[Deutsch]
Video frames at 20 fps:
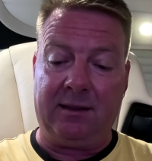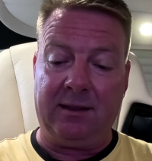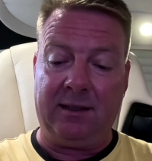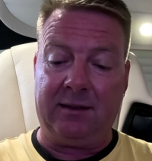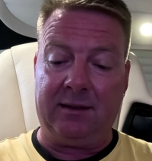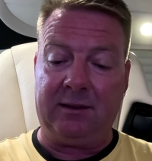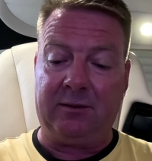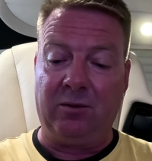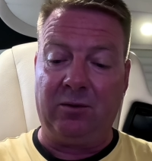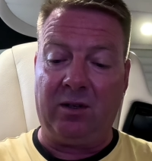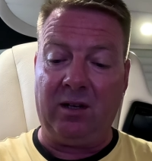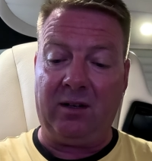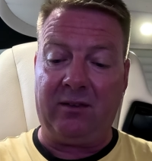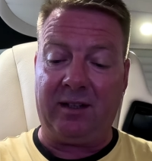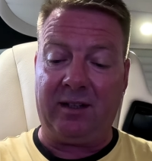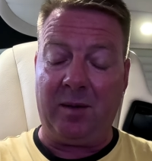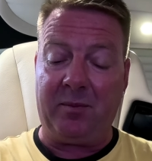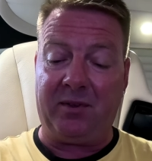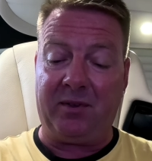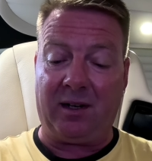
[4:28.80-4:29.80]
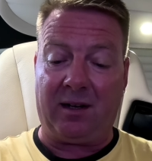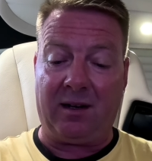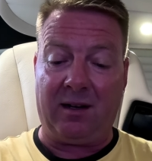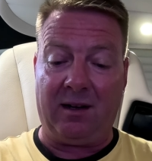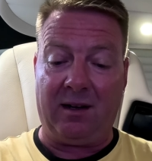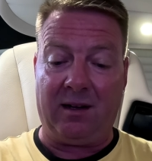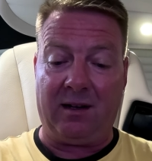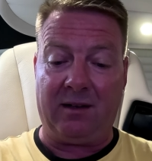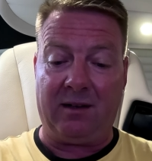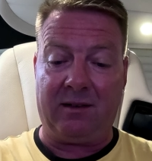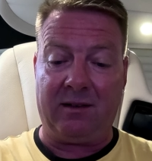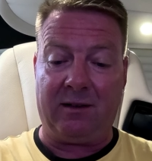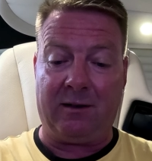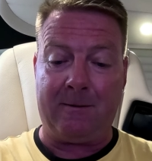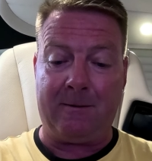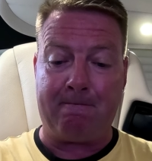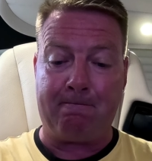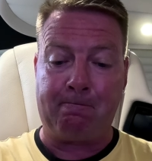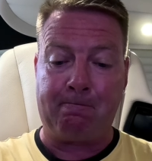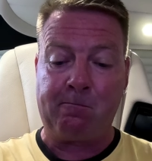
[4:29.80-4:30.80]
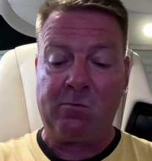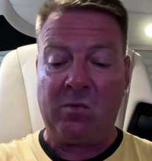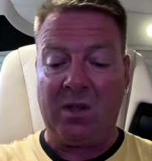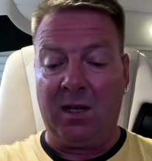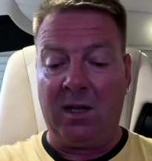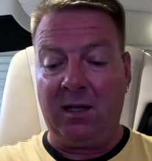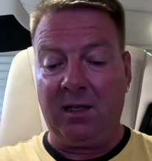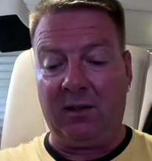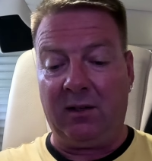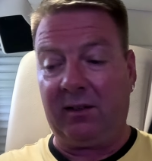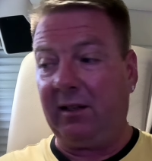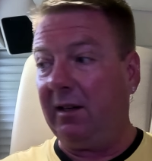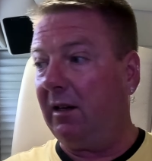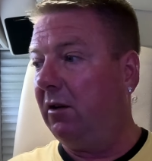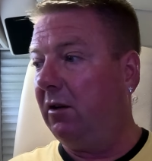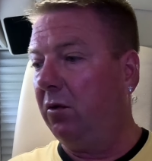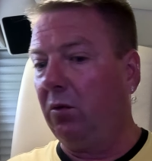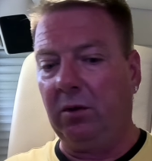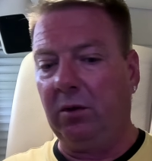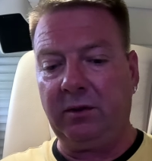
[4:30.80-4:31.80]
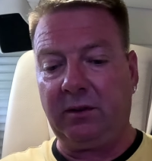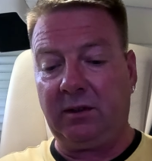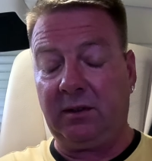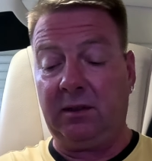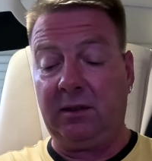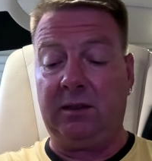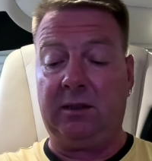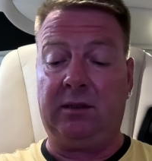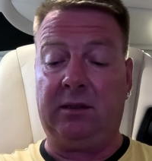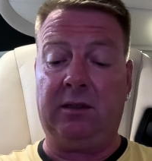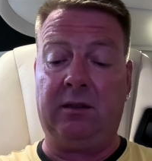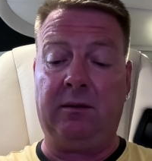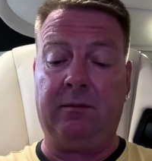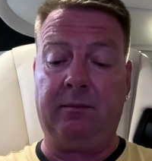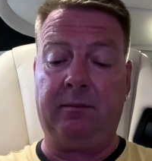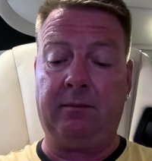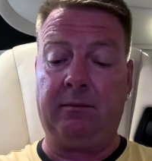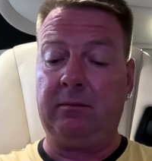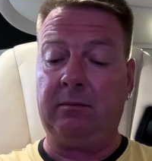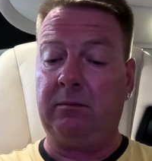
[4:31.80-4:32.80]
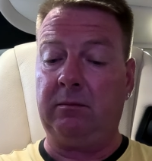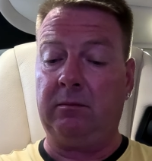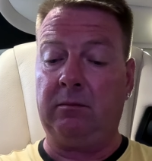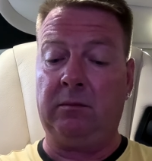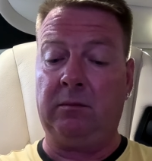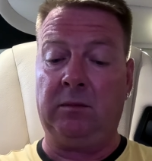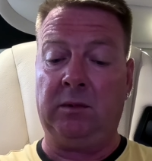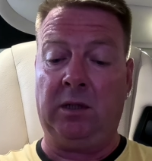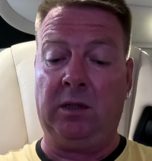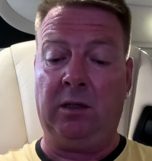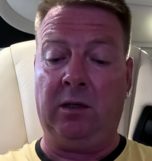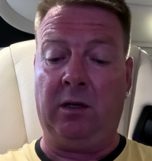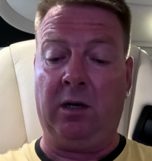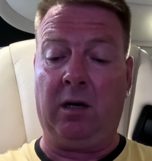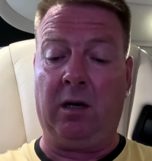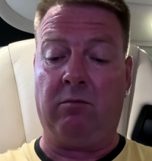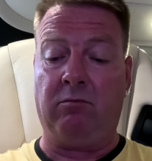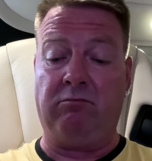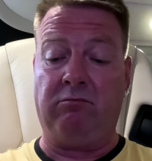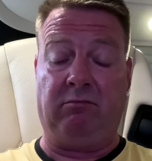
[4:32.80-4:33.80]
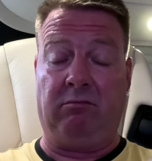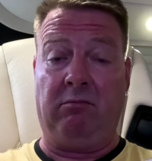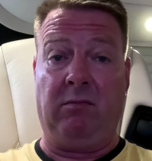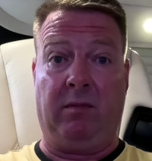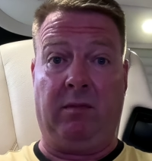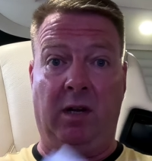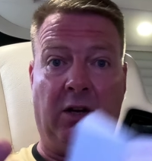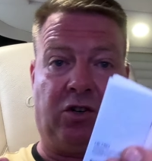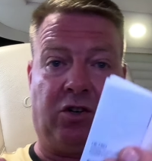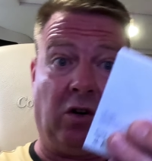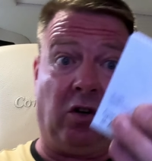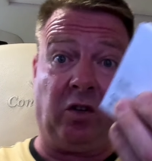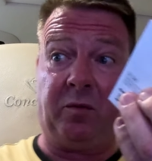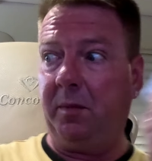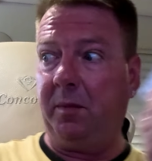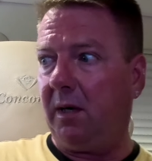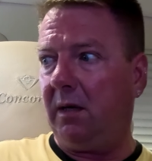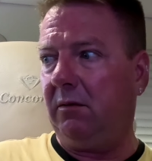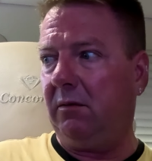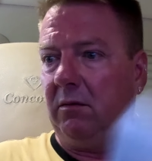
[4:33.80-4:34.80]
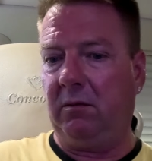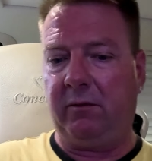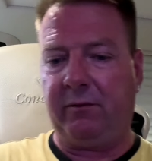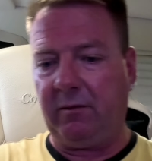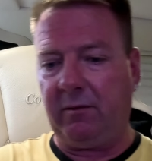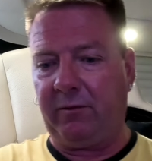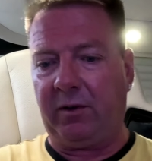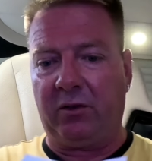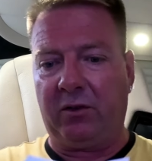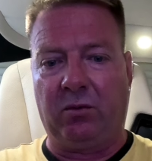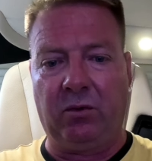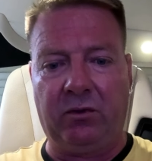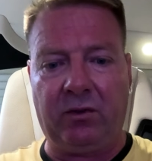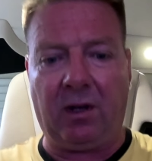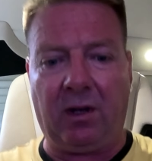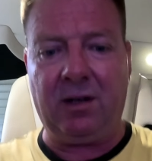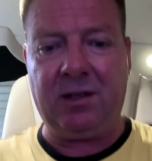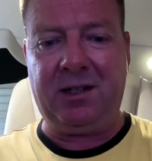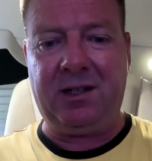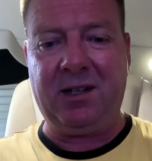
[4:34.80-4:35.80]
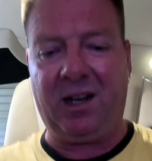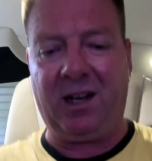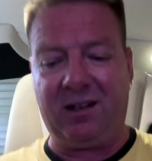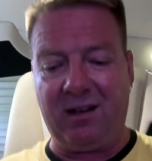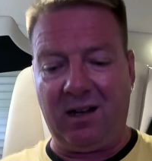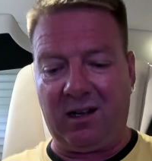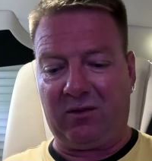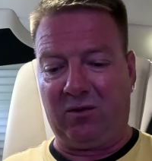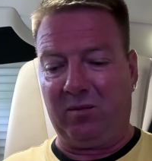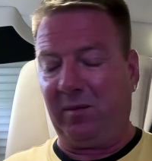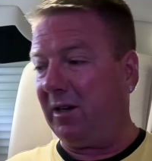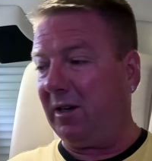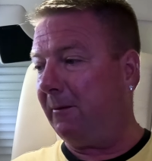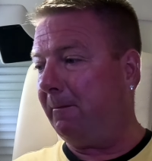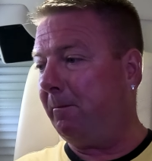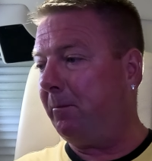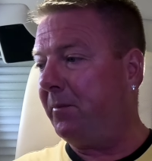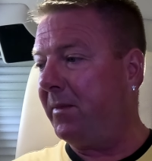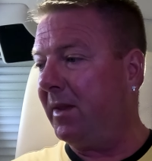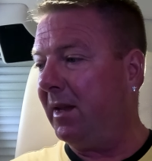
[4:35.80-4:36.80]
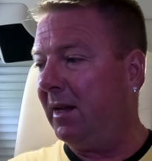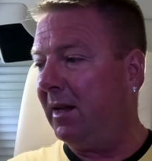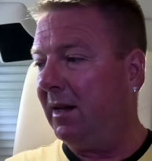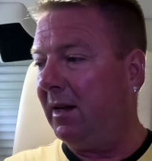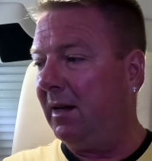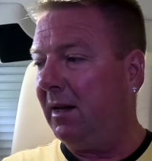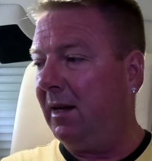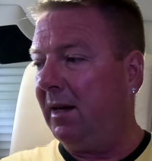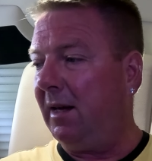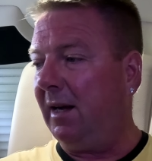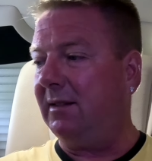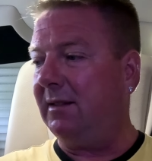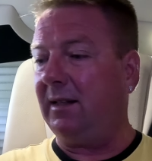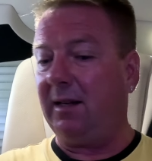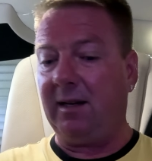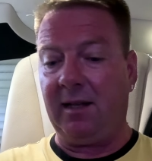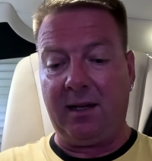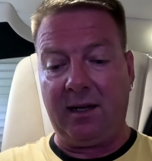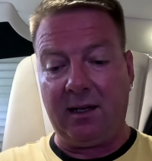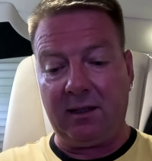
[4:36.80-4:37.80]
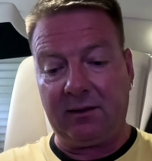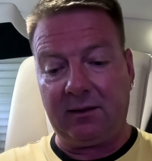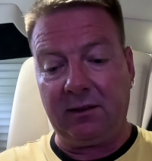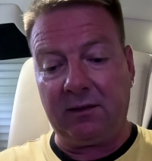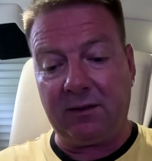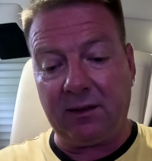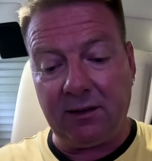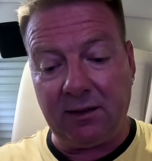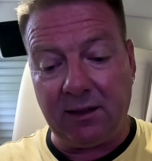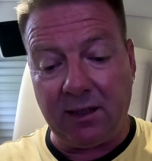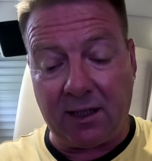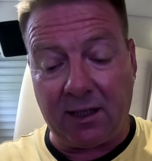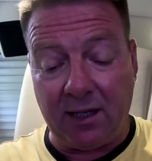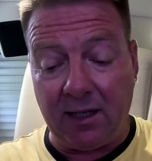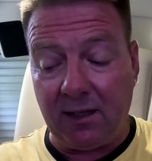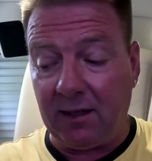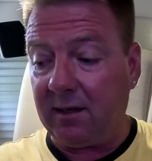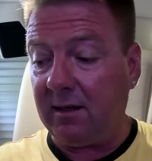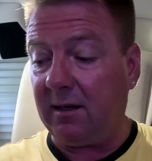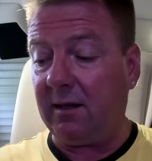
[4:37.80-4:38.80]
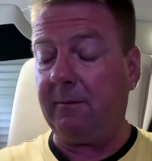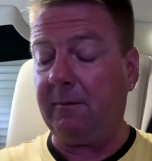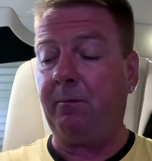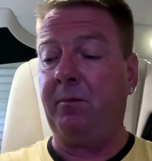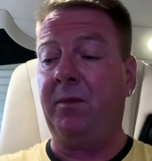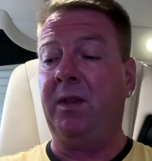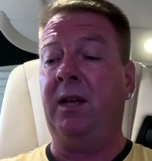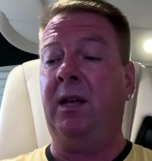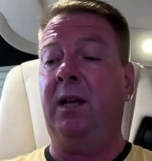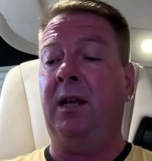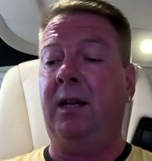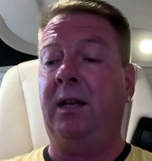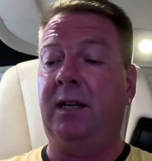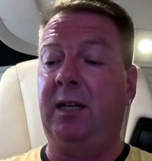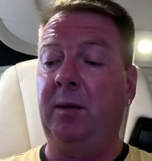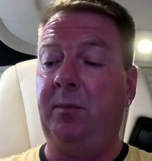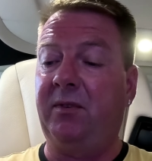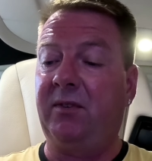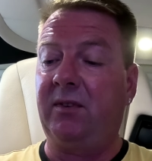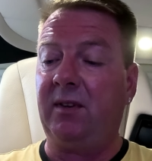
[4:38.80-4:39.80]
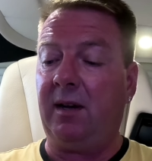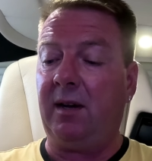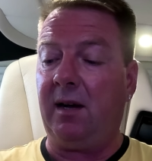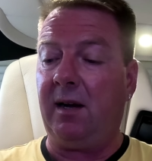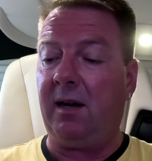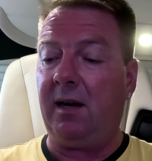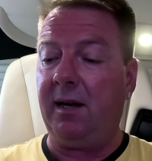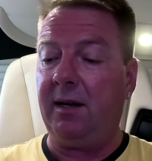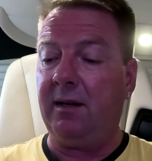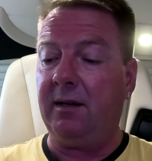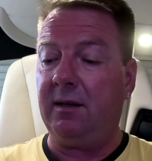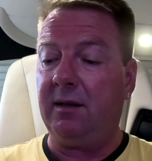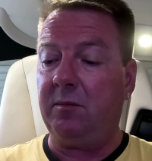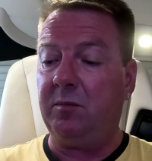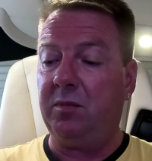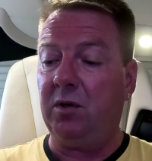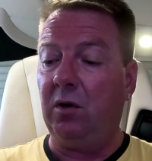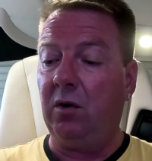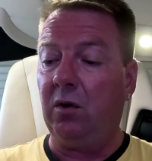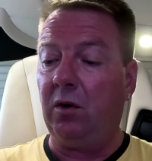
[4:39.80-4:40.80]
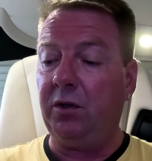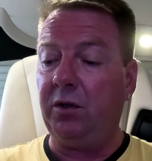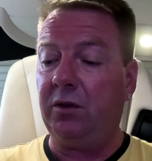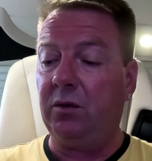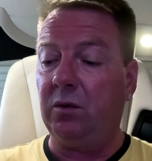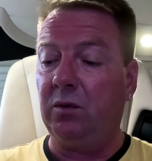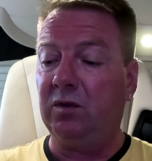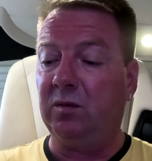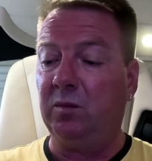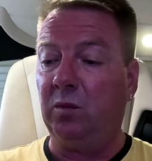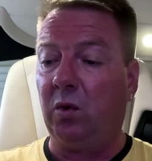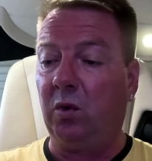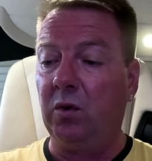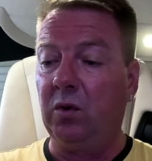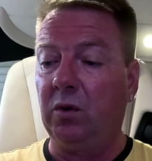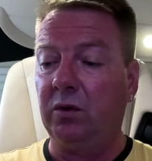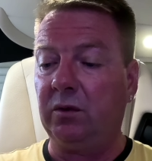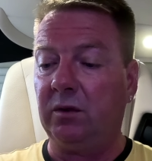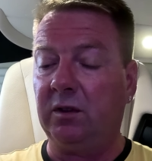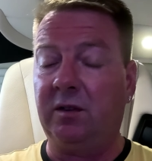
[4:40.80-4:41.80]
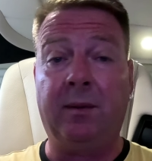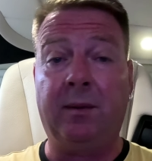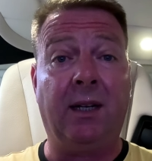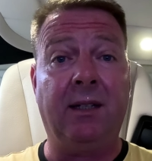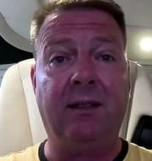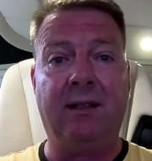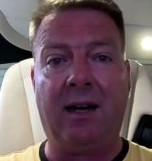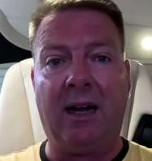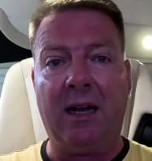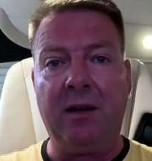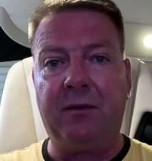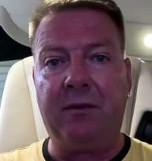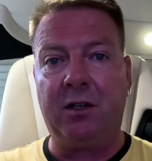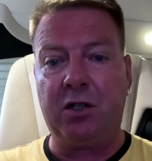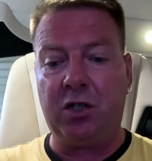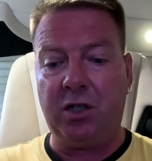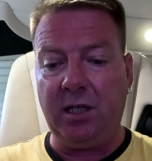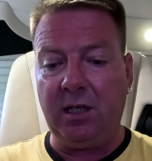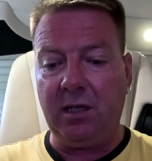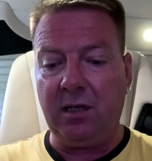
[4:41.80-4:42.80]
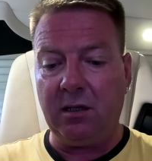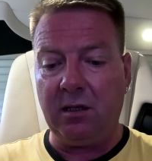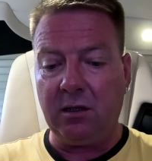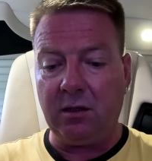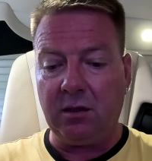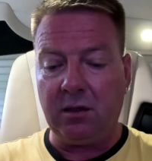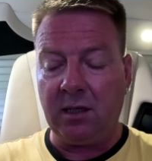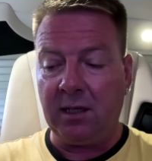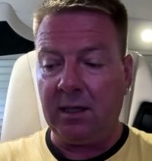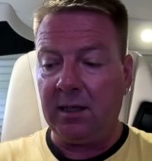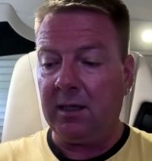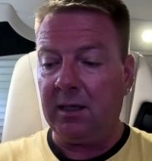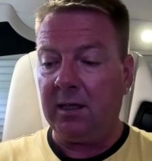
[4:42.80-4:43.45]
es ist wirklich selbsterklärend, ja. Das geht los, ähm, ja, ich schaue es mir an und versuche es halt direkt nachzumachen. Als allererstes, was ich erkennen kann, gibt es einen Beleuchtungsmodus und zwar in drei verschiedenen